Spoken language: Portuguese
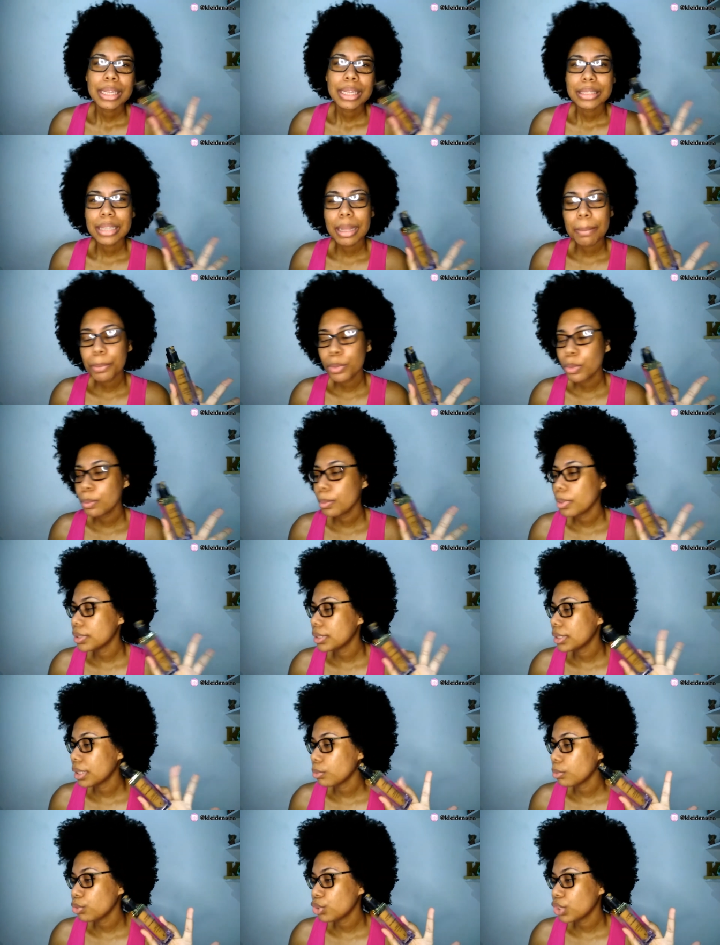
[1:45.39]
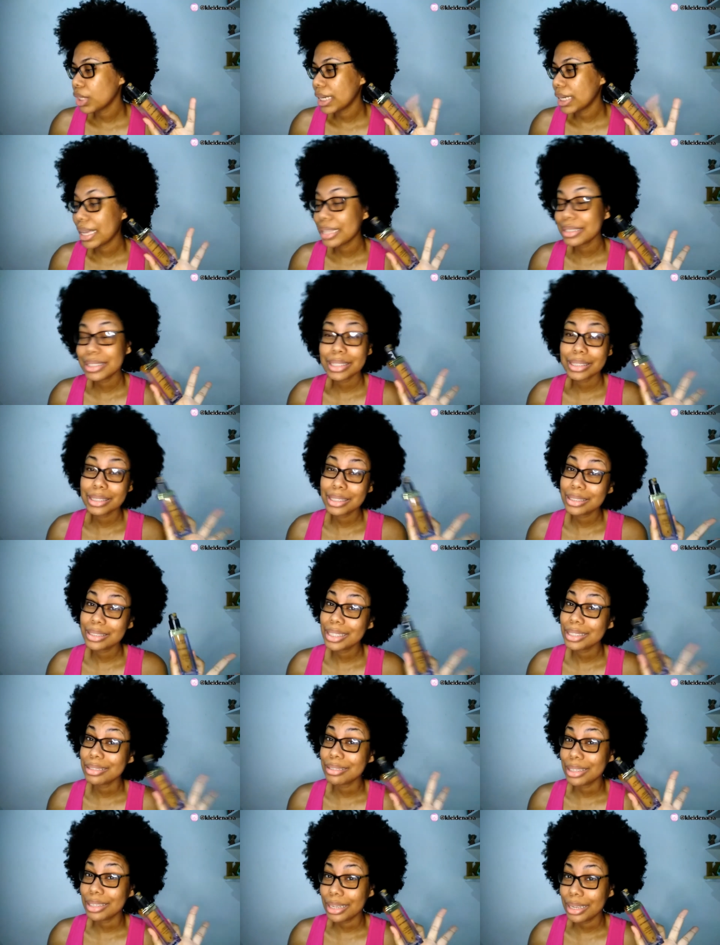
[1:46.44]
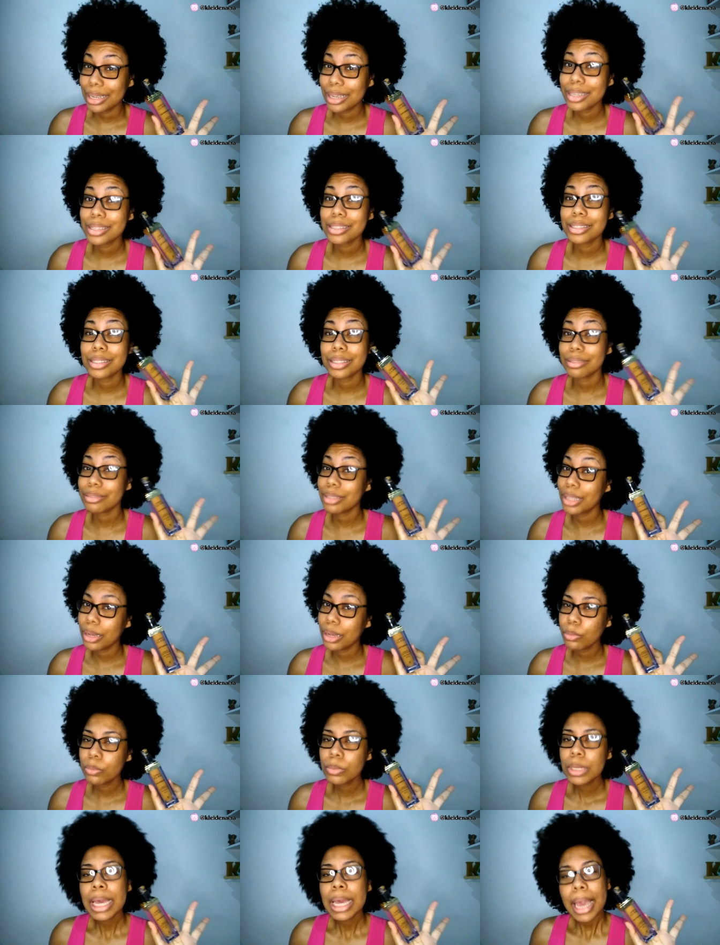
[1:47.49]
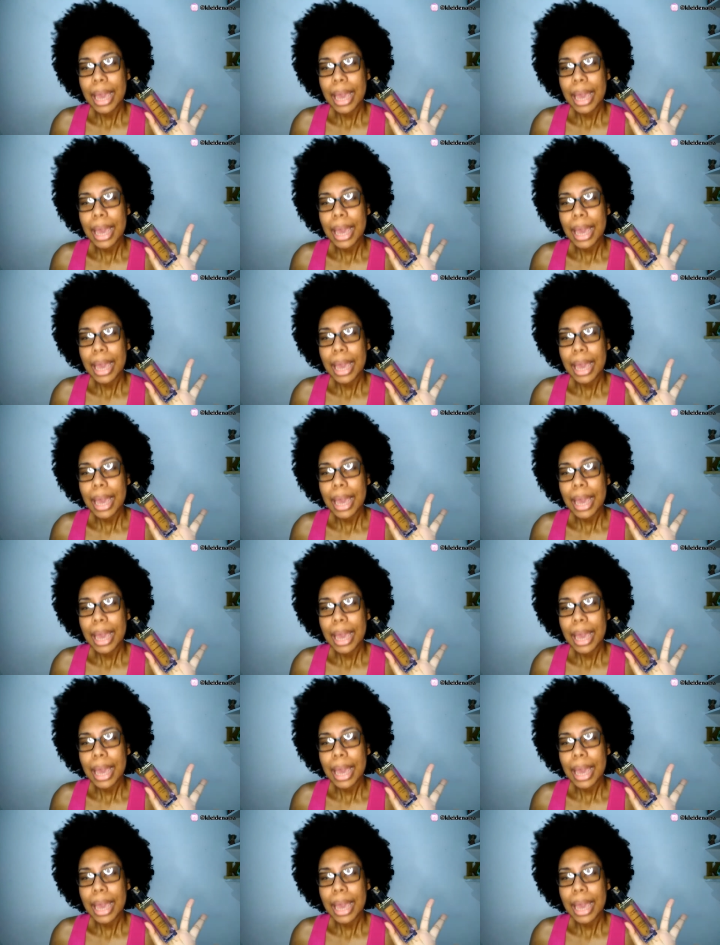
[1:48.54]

na promoção chega a 63, então